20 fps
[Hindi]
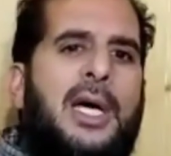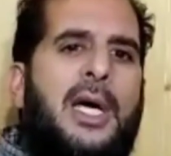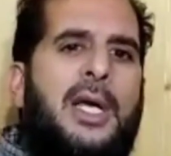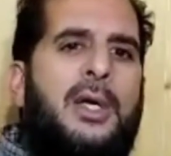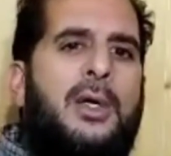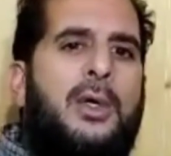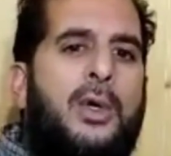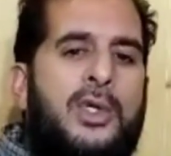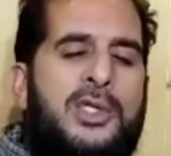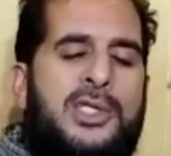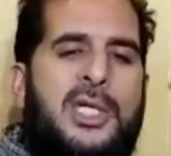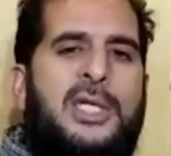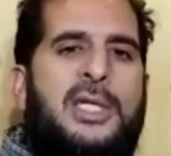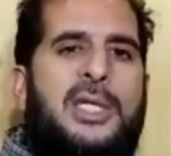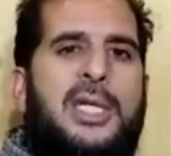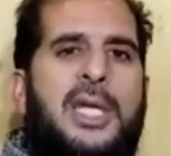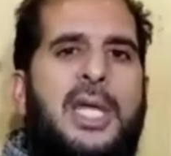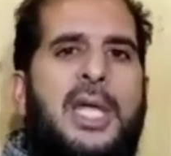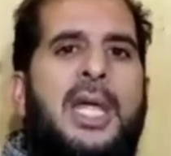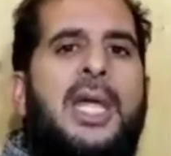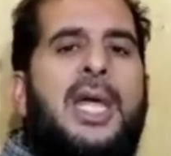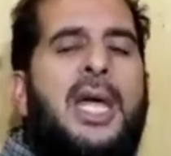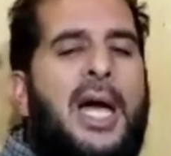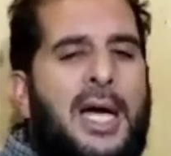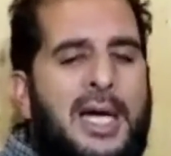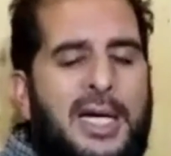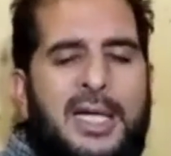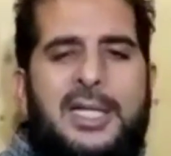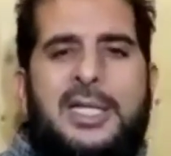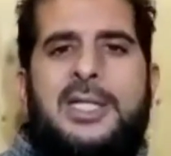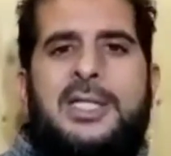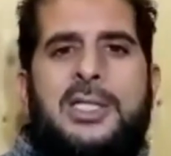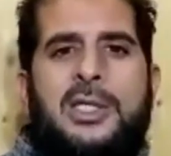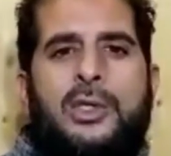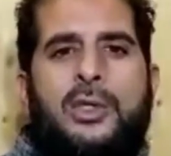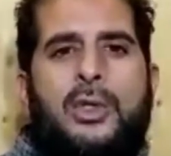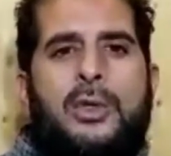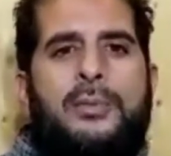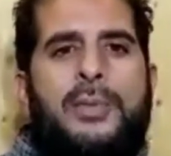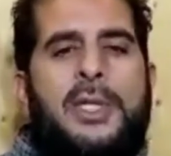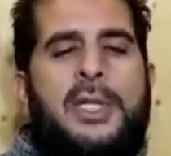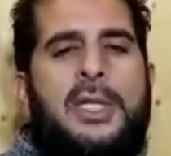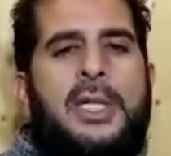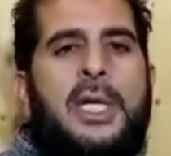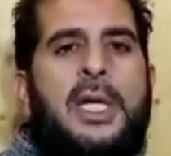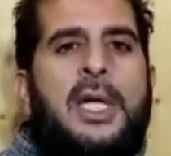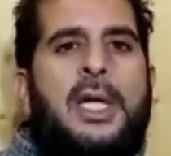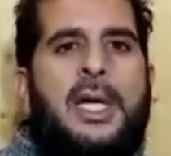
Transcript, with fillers: कारण हो सकती हैं अगर किसी को भी